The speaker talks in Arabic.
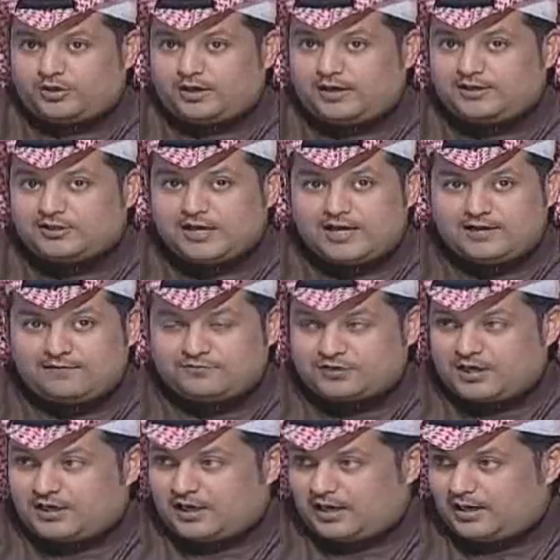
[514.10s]
ترى اللي شايف
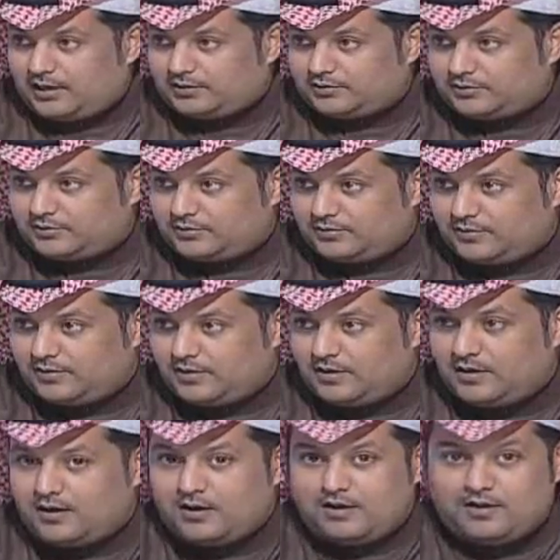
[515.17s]
شيء غلط
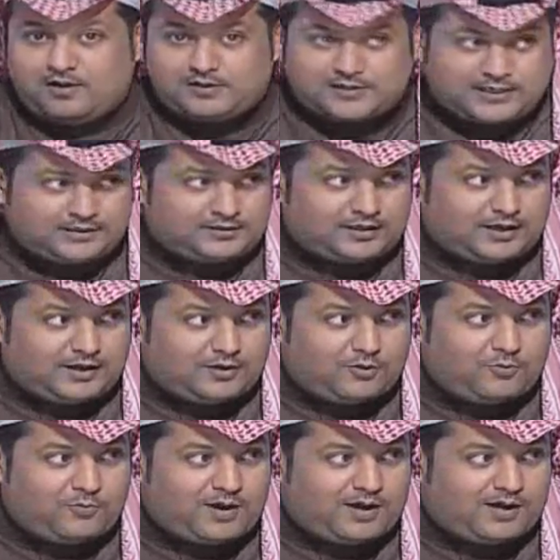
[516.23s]
اسكت ترى
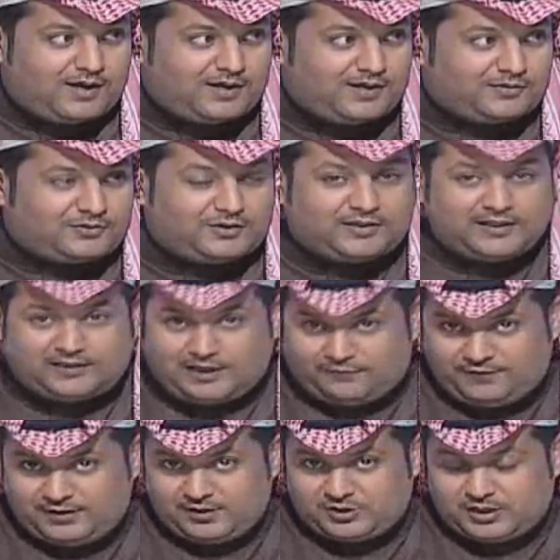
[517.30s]
لو ما ترى
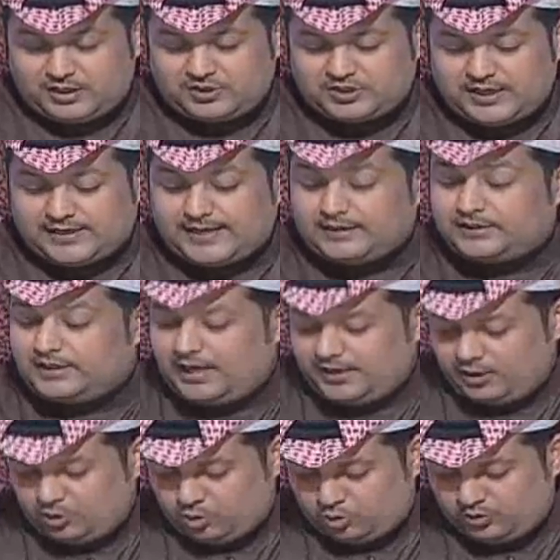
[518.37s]
في اشياء إيه. كيديه
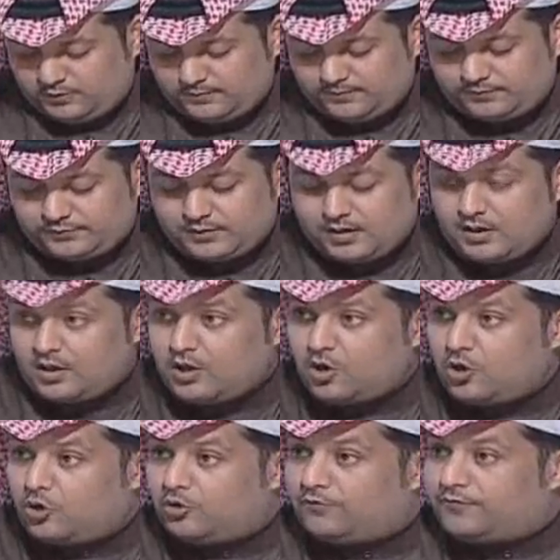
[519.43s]
احنا نقول إيه؟
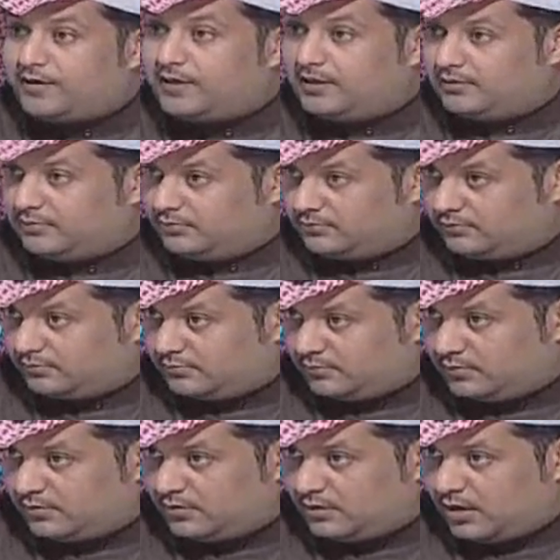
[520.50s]
انه في
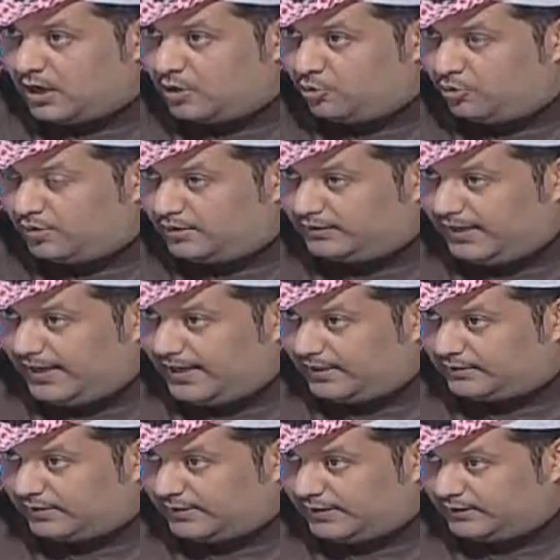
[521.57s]
قانون
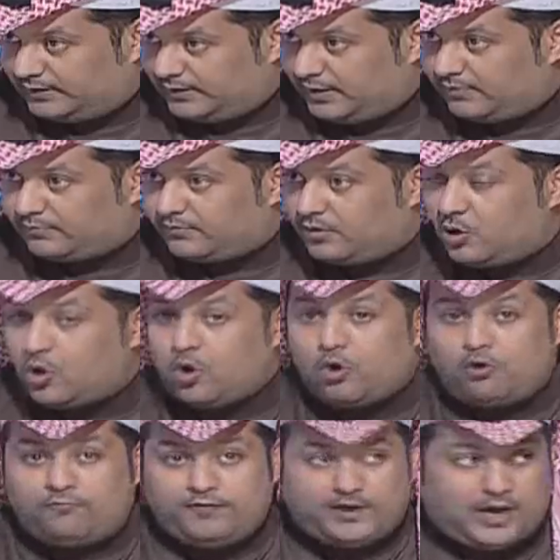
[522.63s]
للادعاءات أحسنت. الكيديه نعم.
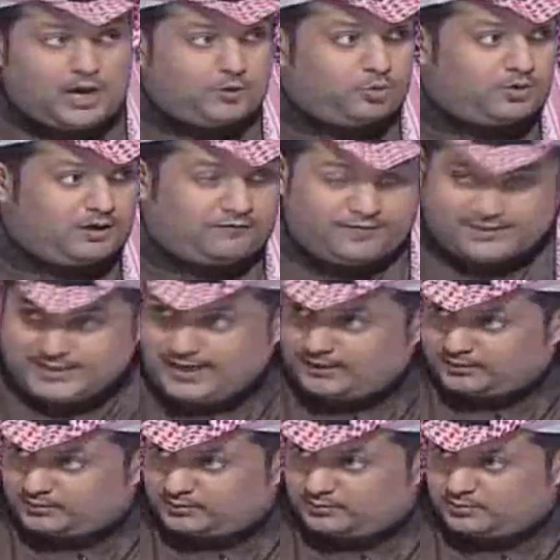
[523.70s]
وفي قانون
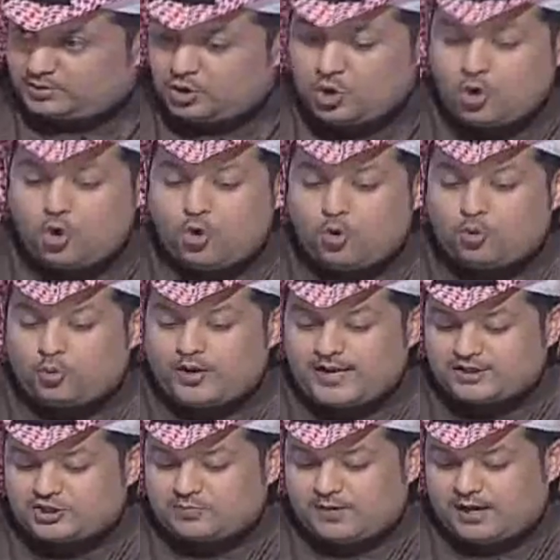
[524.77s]
للفساد احسنت
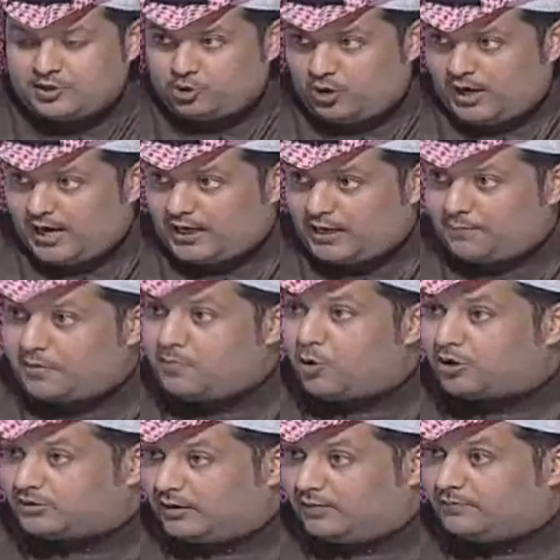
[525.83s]
ويجب ان يعاقب
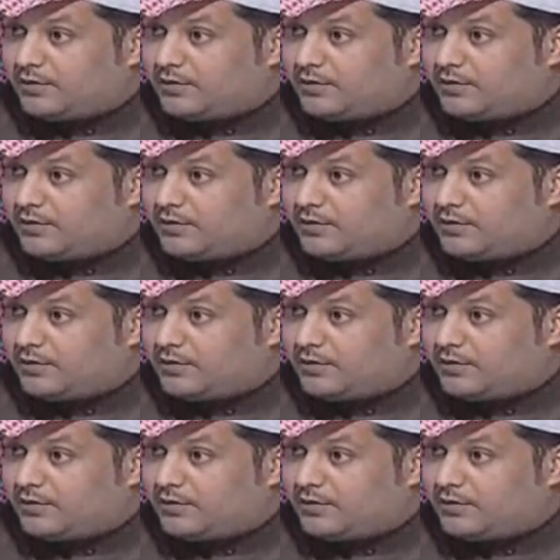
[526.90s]
المخطئ